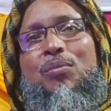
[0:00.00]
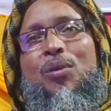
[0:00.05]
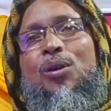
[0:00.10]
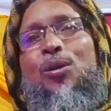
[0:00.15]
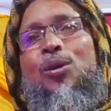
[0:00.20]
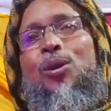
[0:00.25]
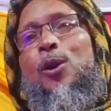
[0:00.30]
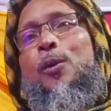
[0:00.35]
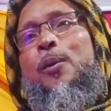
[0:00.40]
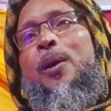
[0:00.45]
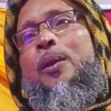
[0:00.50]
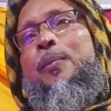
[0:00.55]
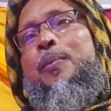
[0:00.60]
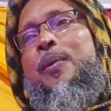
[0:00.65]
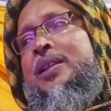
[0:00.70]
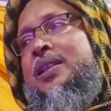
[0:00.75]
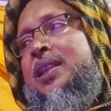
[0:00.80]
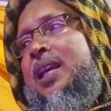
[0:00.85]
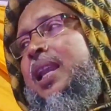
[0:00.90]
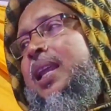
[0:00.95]
মঙ্গলবার
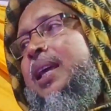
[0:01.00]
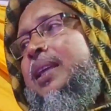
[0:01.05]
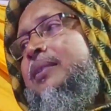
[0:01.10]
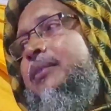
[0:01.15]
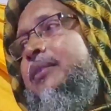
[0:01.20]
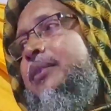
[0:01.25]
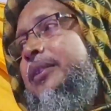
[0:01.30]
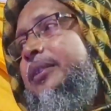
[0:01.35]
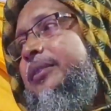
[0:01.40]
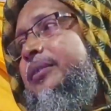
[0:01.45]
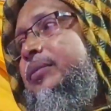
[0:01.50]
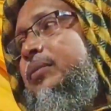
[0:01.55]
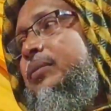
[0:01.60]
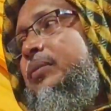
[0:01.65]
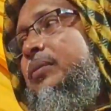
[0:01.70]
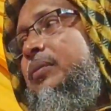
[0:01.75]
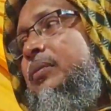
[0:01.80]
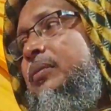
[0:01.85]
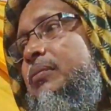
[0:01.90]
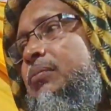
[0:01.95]
বেচালা
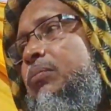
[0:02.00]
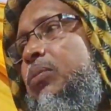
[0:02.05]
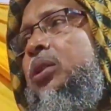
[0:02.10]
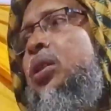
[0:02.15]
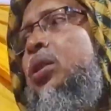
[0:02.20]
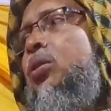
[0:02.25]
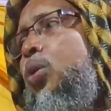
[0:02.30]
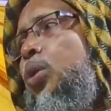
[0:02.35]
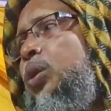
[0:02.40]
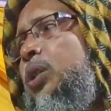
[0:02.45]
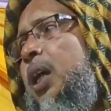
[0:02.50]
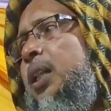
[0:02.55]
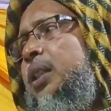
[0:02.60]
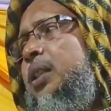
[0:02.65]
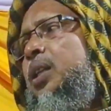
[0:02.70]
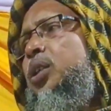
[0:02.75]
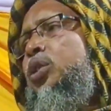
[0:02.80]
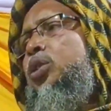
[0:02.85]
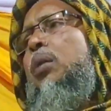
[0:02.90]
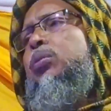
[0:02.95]
বলছে খোদার
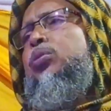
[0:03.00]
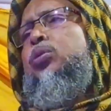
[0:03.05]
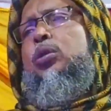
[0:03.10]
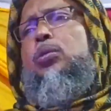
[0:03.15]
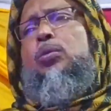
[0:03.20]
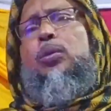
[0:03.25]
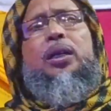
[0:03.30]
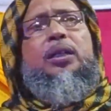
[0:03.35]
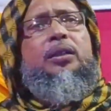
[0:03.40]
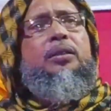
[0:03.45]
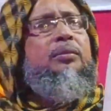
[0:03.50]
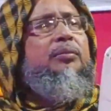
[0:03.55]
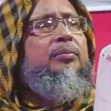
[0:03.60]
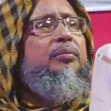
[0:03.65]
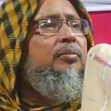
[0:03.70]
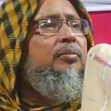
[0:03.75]
দিন সব প্রমাণ